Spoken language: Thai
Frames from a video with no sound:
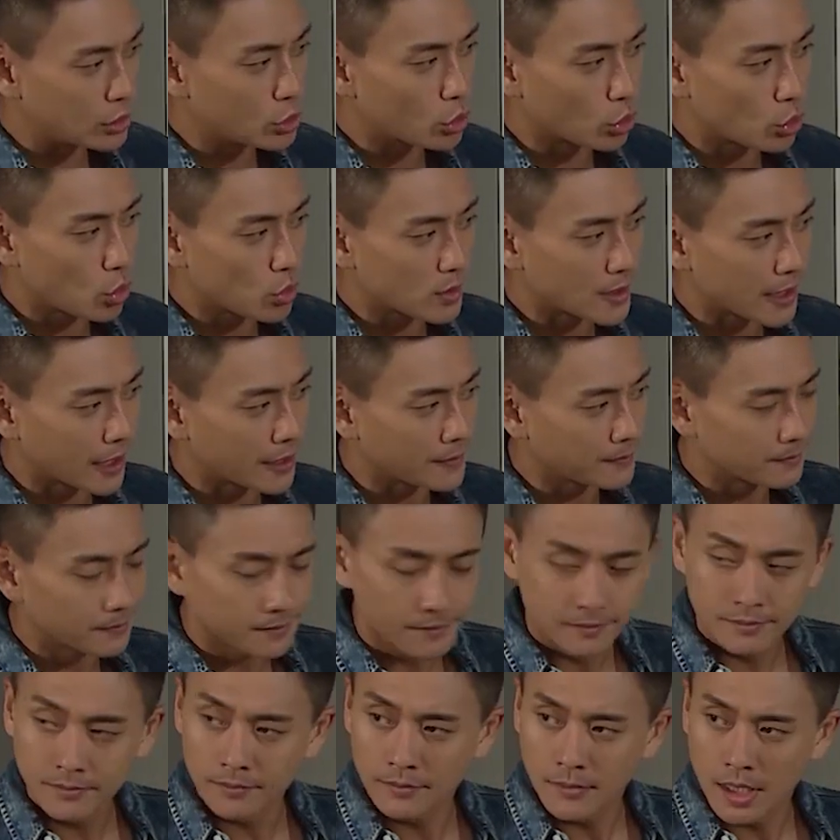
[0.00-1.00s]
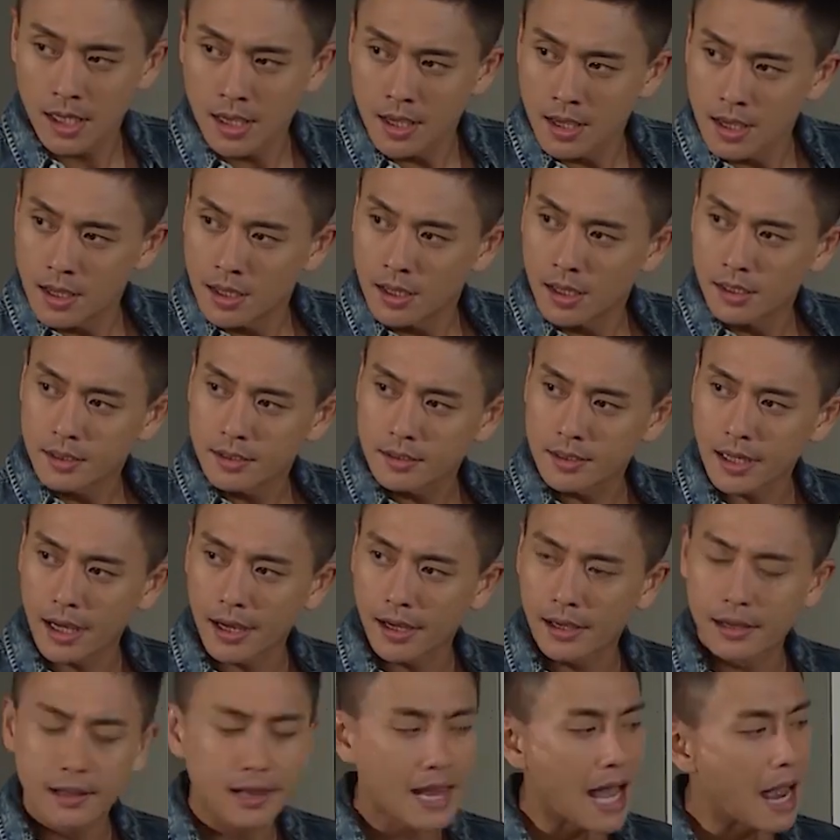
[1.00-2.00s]
ส่วนตุ๊กตานี่เป็
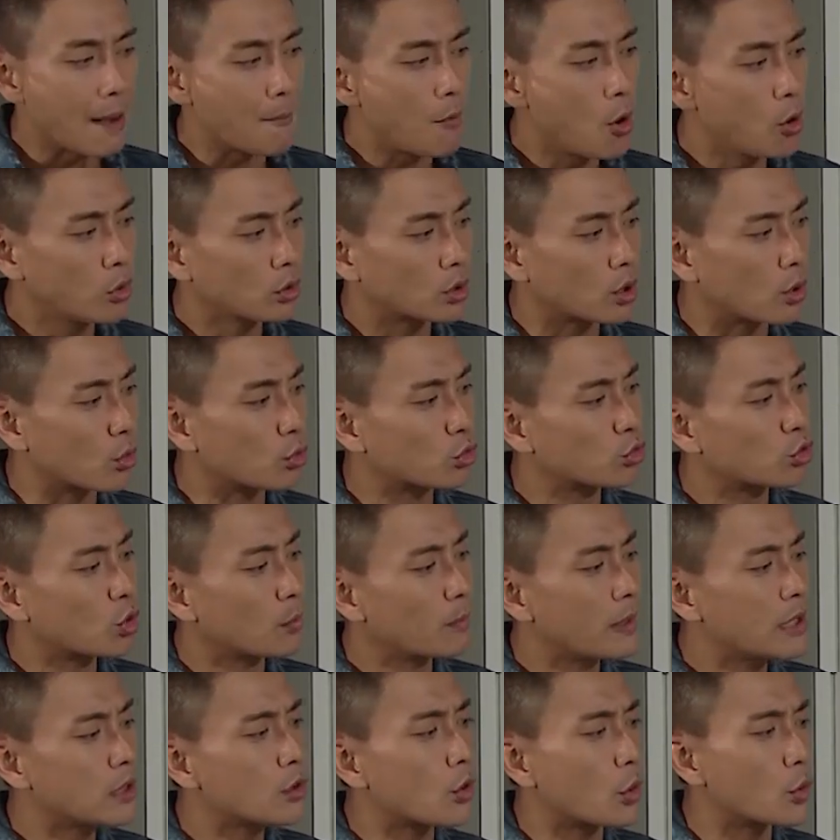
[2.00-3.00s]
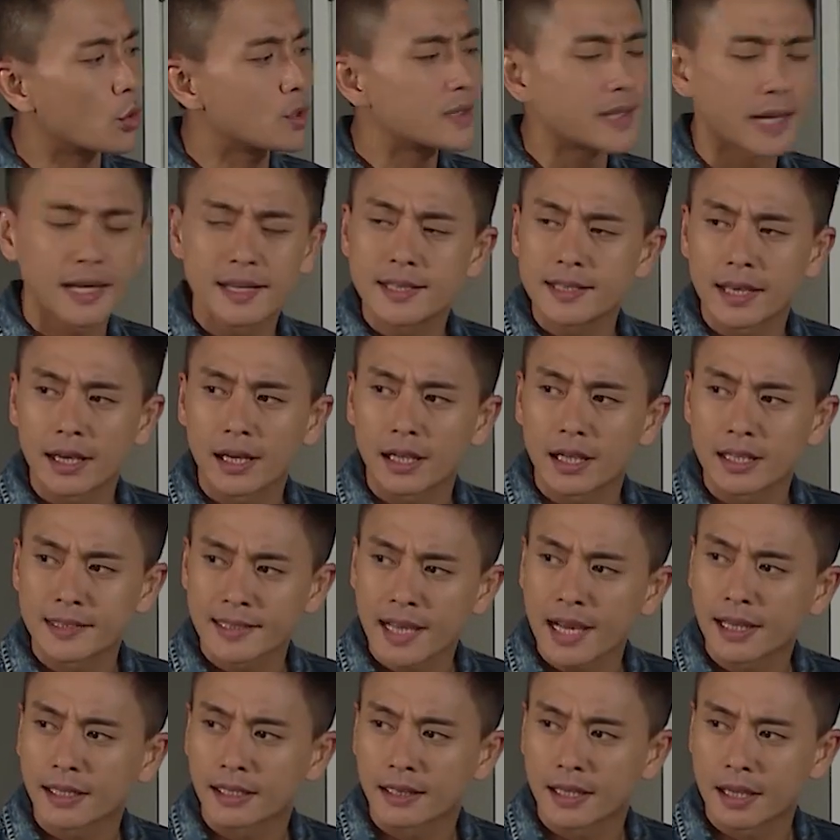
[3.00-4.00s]
นของขวัญที่ฆาตกรเอาให้แฟนตัว
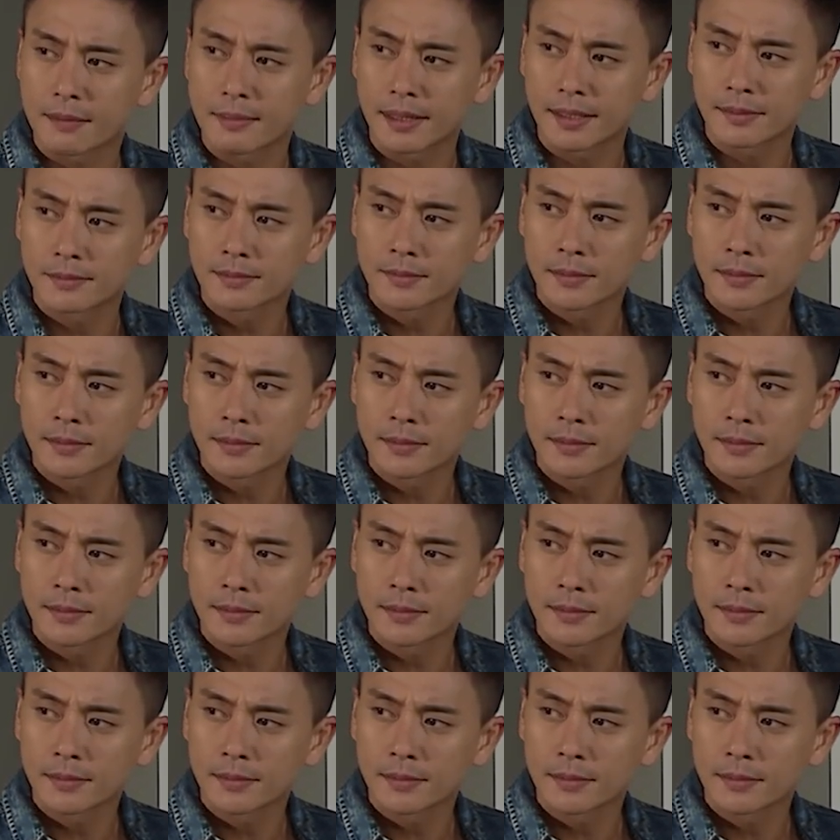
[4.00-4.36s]
เอง